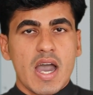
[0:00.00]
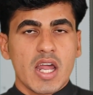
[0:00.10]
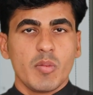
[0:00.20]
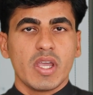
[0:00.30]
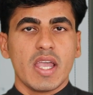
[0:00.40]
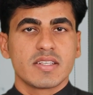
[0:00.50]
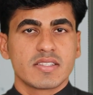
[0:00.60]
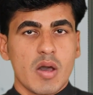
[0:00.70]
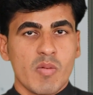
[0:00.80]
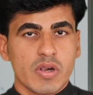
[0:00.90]
आर्मी का
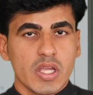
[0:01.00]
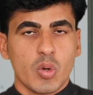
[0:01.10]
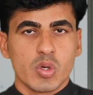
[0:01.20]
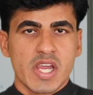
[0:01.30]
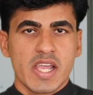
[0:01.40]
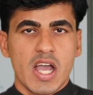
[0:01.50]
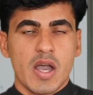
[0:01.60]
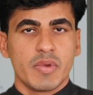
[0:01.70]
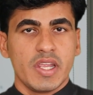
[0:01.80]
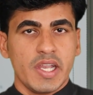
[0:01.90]
एग्जाम रद्द हो जाएगा
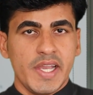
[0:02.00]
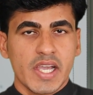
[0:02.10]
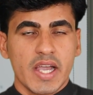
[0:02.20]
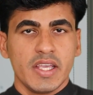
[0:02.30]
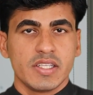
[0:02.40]
हमने ये लिखा कि